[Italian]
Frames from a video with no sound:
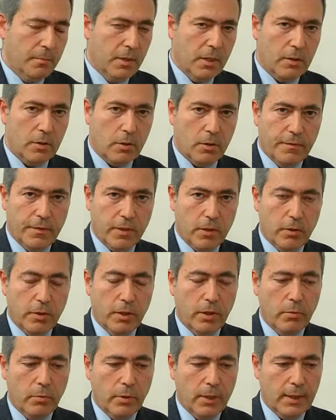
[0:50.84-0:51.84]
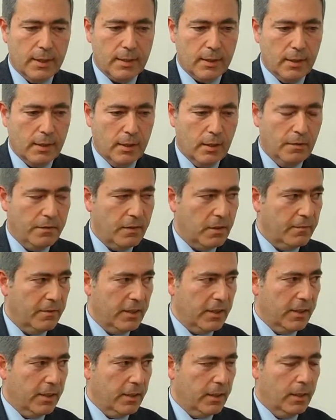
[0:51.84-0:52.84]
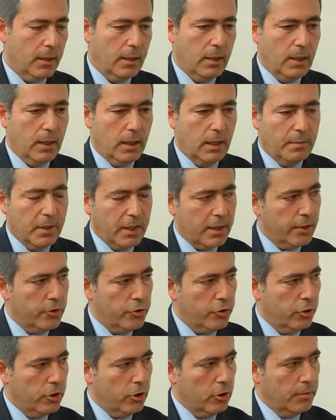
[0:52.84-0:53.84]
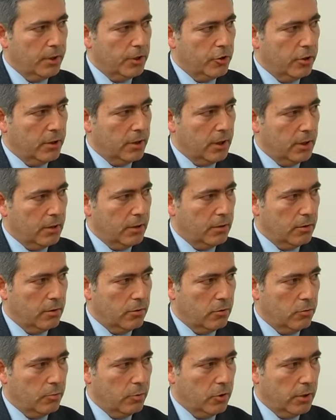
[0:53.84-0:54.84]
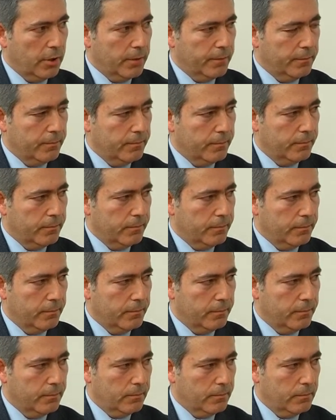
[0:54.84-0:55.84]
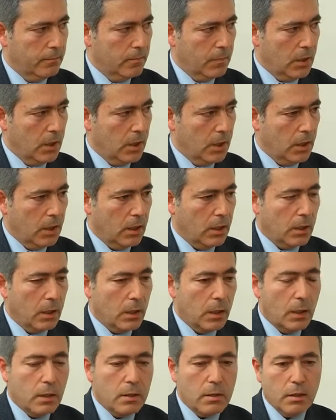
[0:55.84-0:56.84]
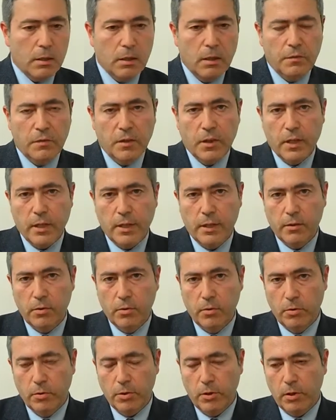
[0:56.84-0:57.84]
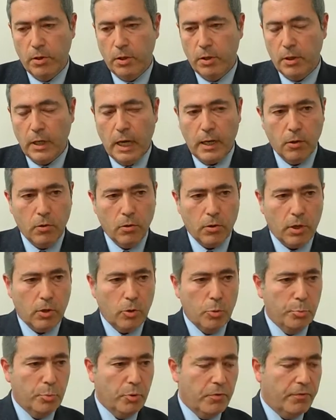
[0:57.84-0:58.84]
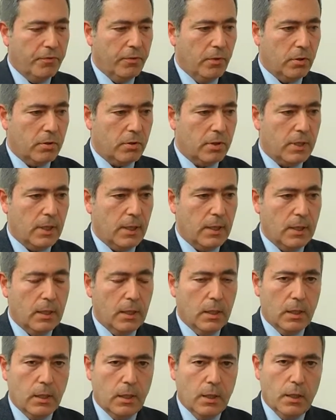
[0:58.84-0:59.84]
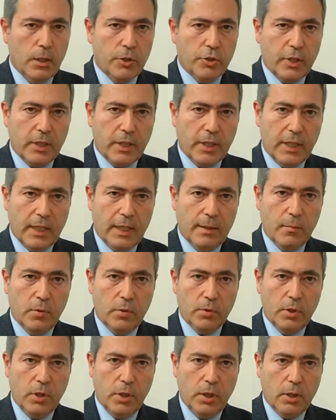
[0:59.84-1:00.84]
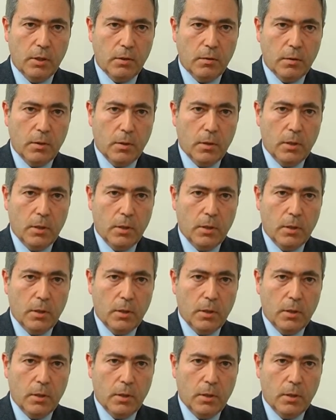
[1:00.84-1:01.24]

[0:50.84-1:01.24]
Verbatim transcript: Mi risolverò in quella sede di far valere le mie ragioni come cittadino di Sulmona. Cosa significa? Significa che noi ancora con più forza cercheremo di